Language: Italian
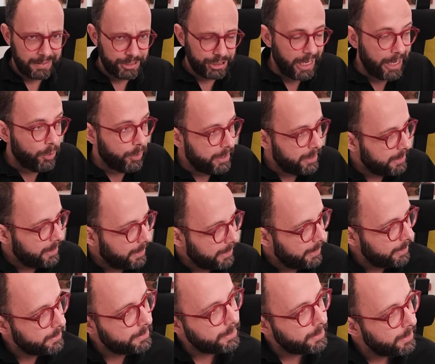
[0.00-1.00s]
Ciao
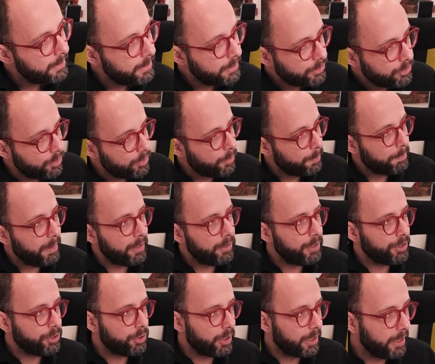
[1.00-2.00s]
internet, sono un paio
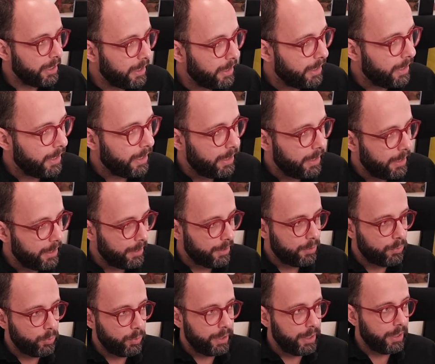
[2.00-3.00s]
di giorni eh, in
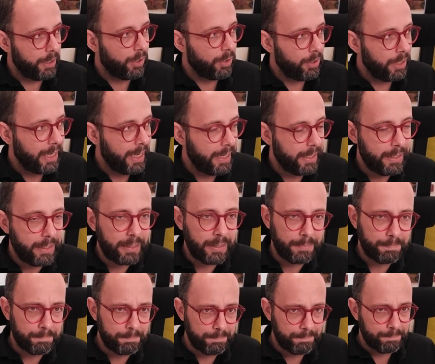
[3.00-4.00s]
cui
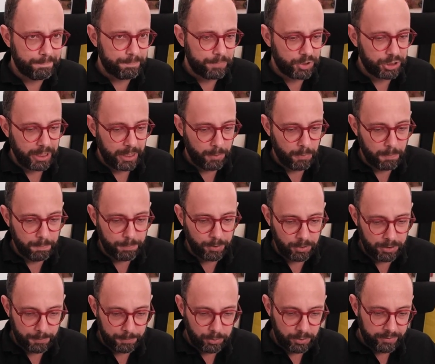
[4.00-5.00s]
online mh, mm, c'è un po'
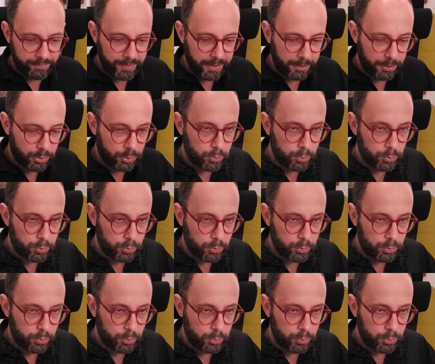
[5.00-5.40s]
di putiferio